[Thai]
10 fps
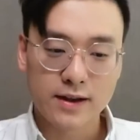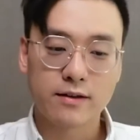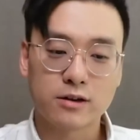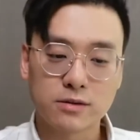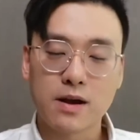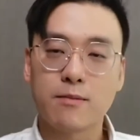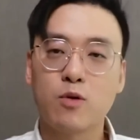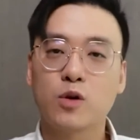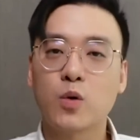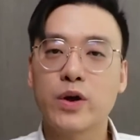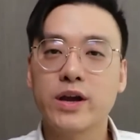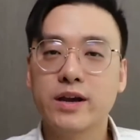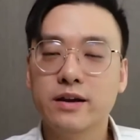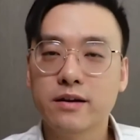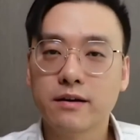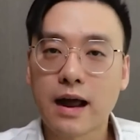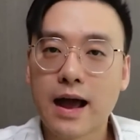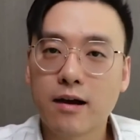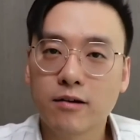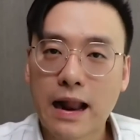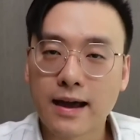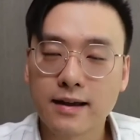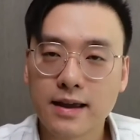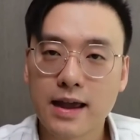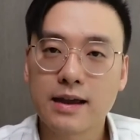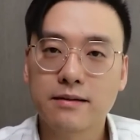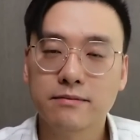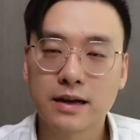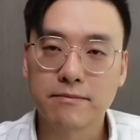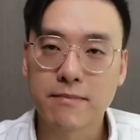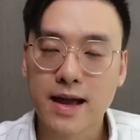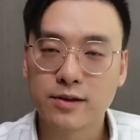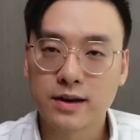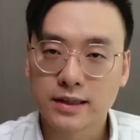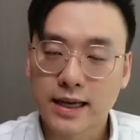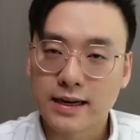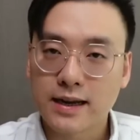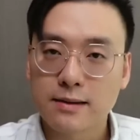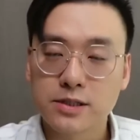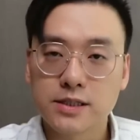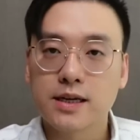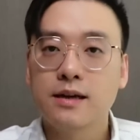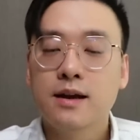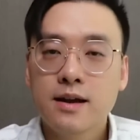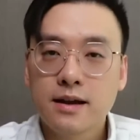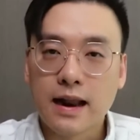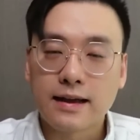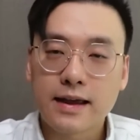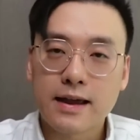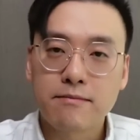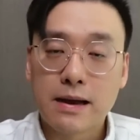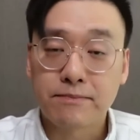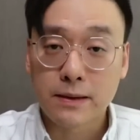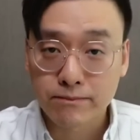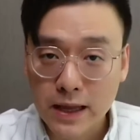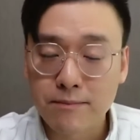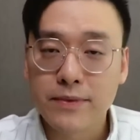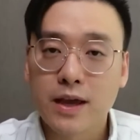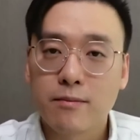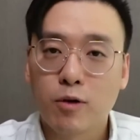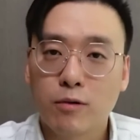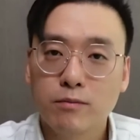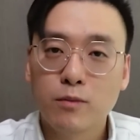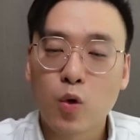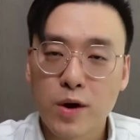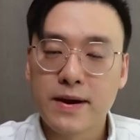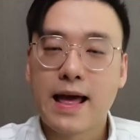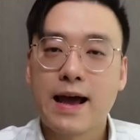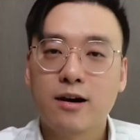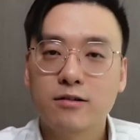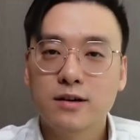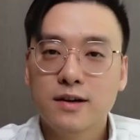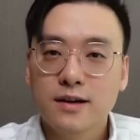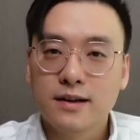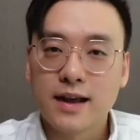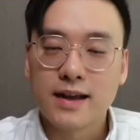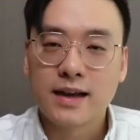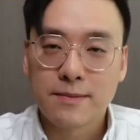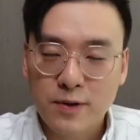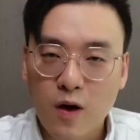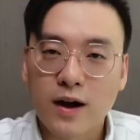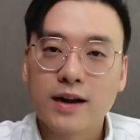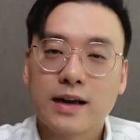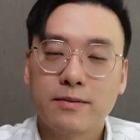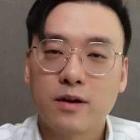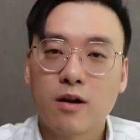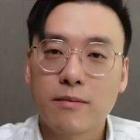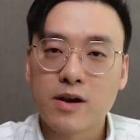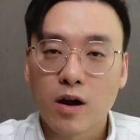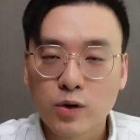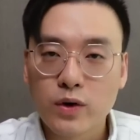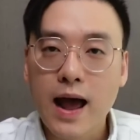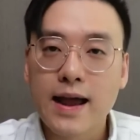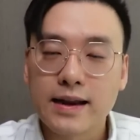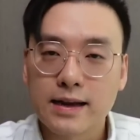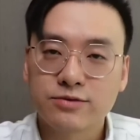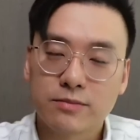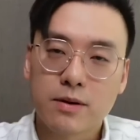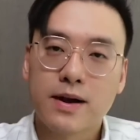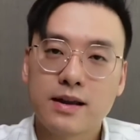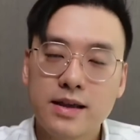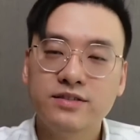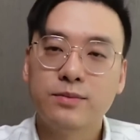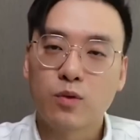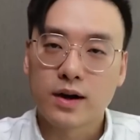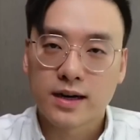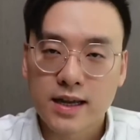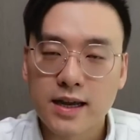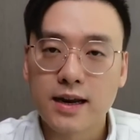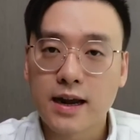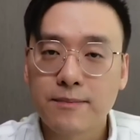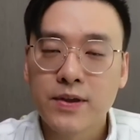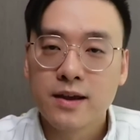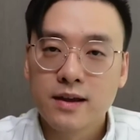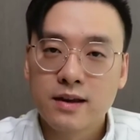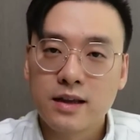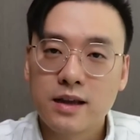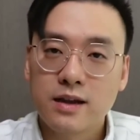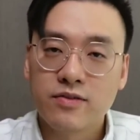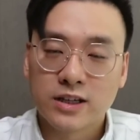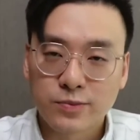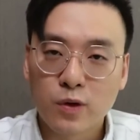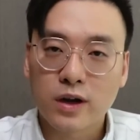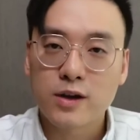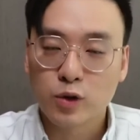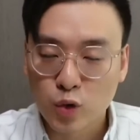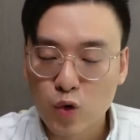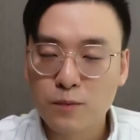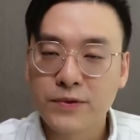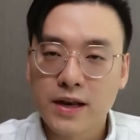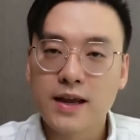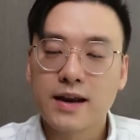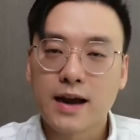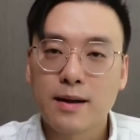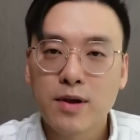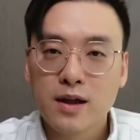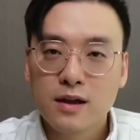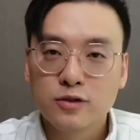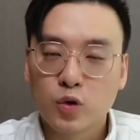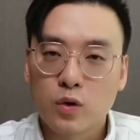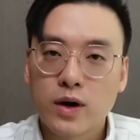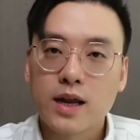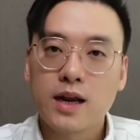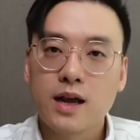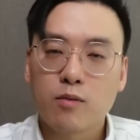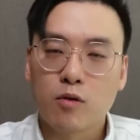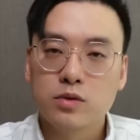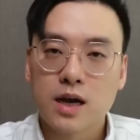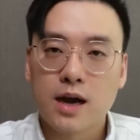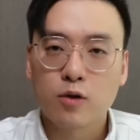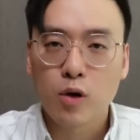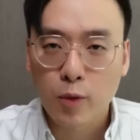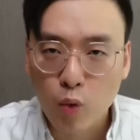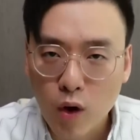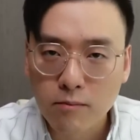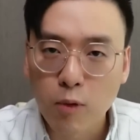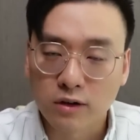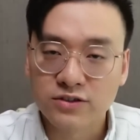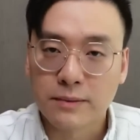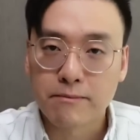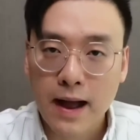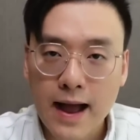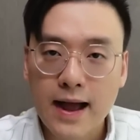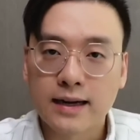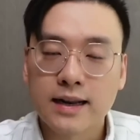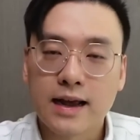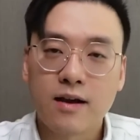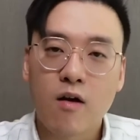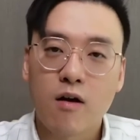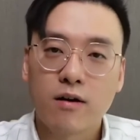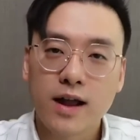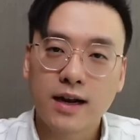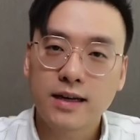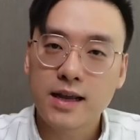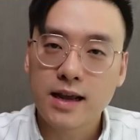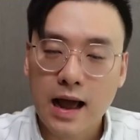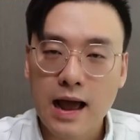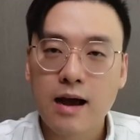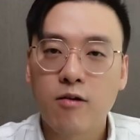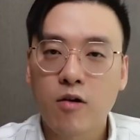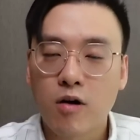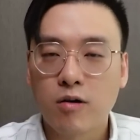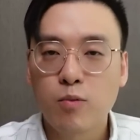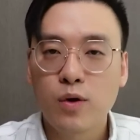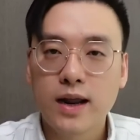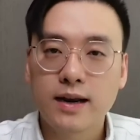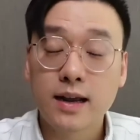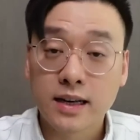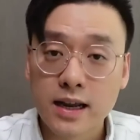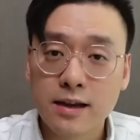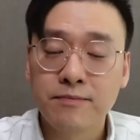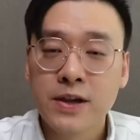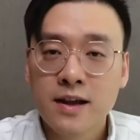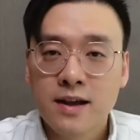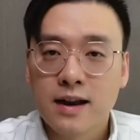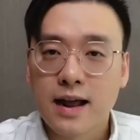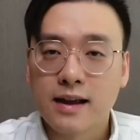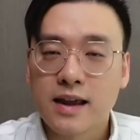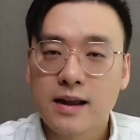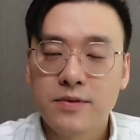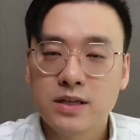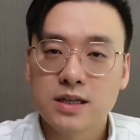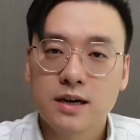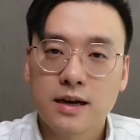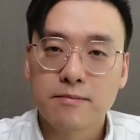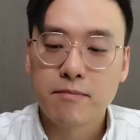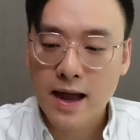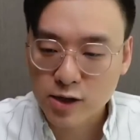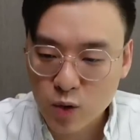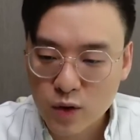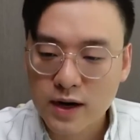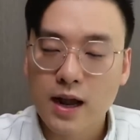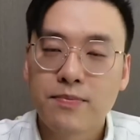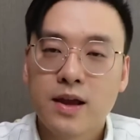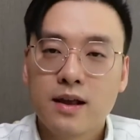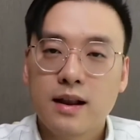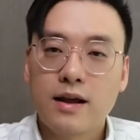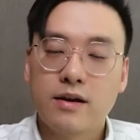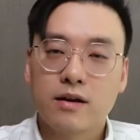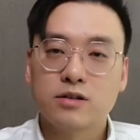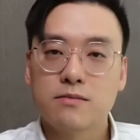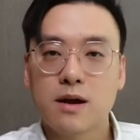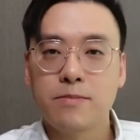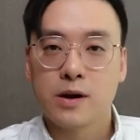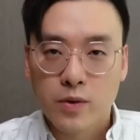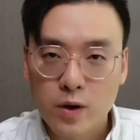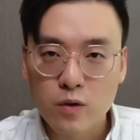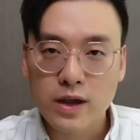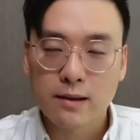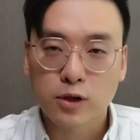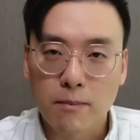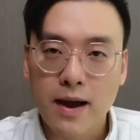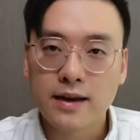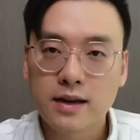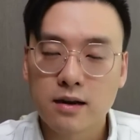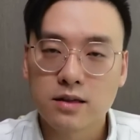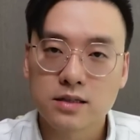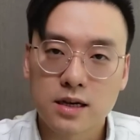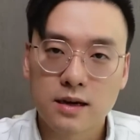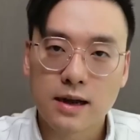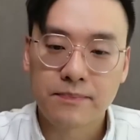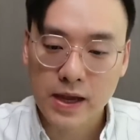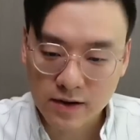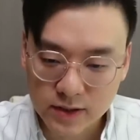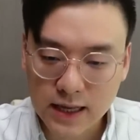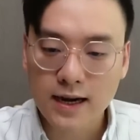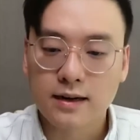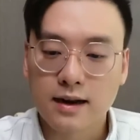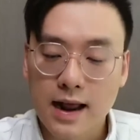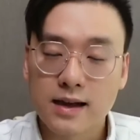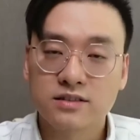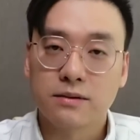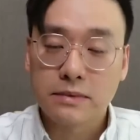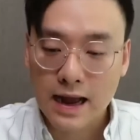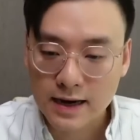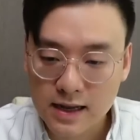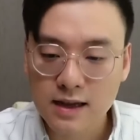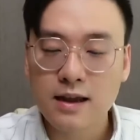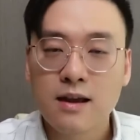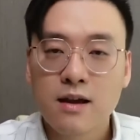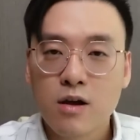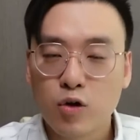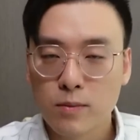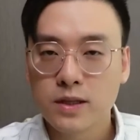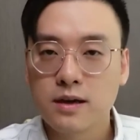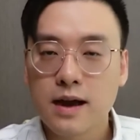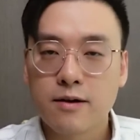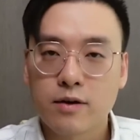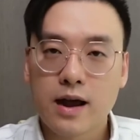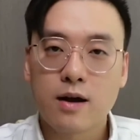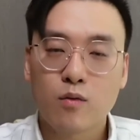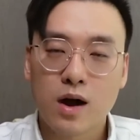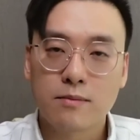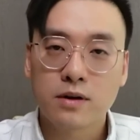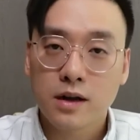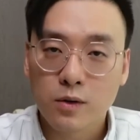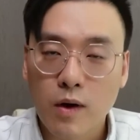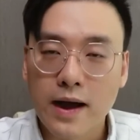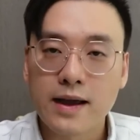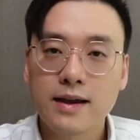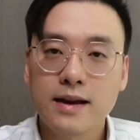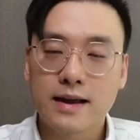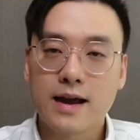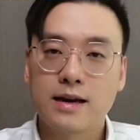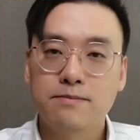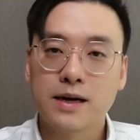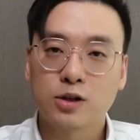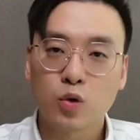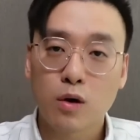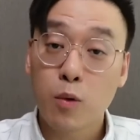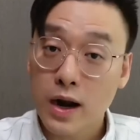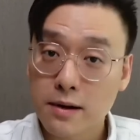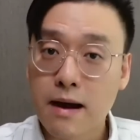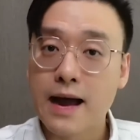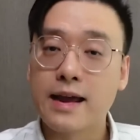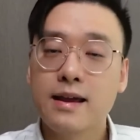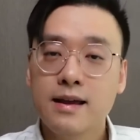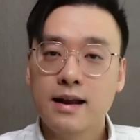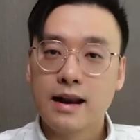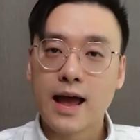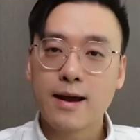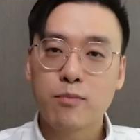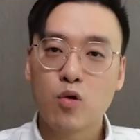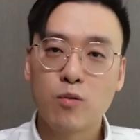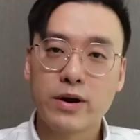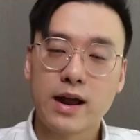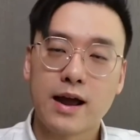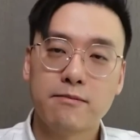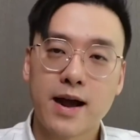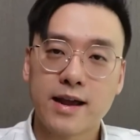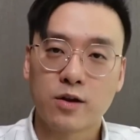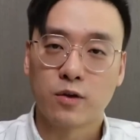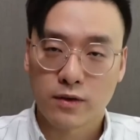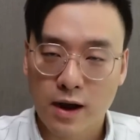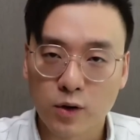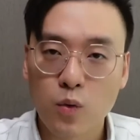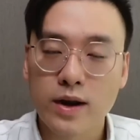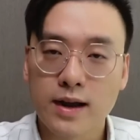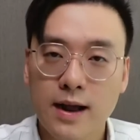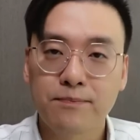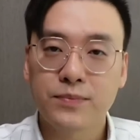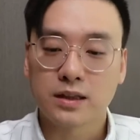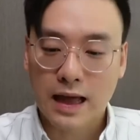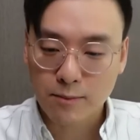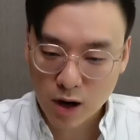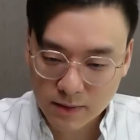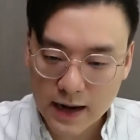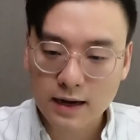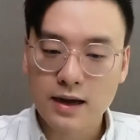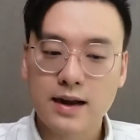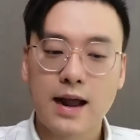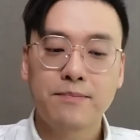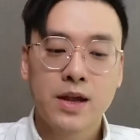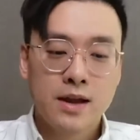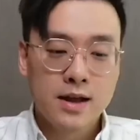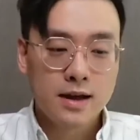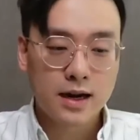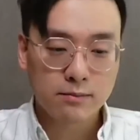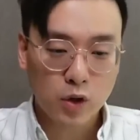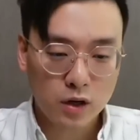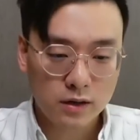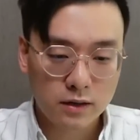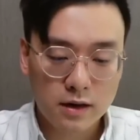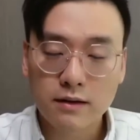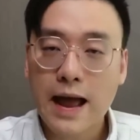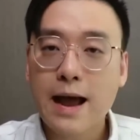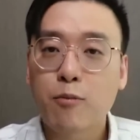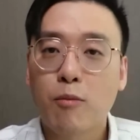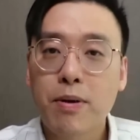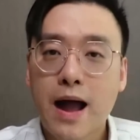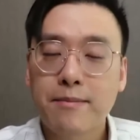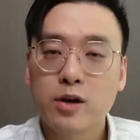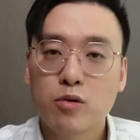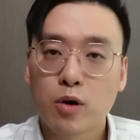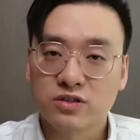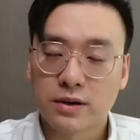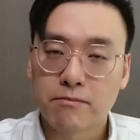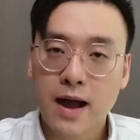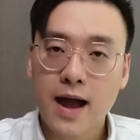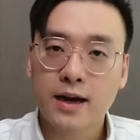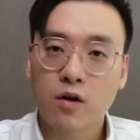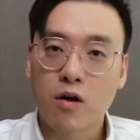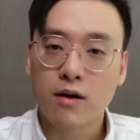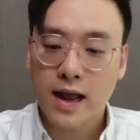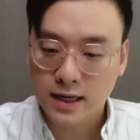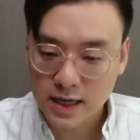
นี้เราจะมาพูดคุยเรื่องราวหลังเกมกับแมนยูเนเต็ดนะครับ จริงๆ หลังเกมแบบเต็มๆ เนี่ย ผมคุยไปแล้วในคลิปก่อนนะครับ ก็ลองไปย้อนดูได้นะครับ สักประมาณ 20กว่านาทีนะครับที่ Facebook แล้วก็ YouTube ที่นี่นะครับ ส่วนวันนี้เนี่ยผมจะรวบรวมบทสัมภาษณ์ทั้งของเอ็ดดี้ฮาวของผู้เล่นในทีม หลังเกมที่เจอกับแมนยูนะครับแล้วเดี๋ยวเราจะมาพรีวิวเกมต่อไปที่เราจะเจอกับเอเวอร์ตันกลางสัปดาห์นี้รวมไปถึงข่าวคราวความเคลื่อนไหวในการเปิดตัวผู้เล่นใหม่ และผู้บริหารใหม่ของเราด้วยนะครับ ติดตามพร้อมกันเลยนะครับ เริ่มต้นเรื่องแรกผมพาไปดูบทสัมภาษณ์ของเอ็ด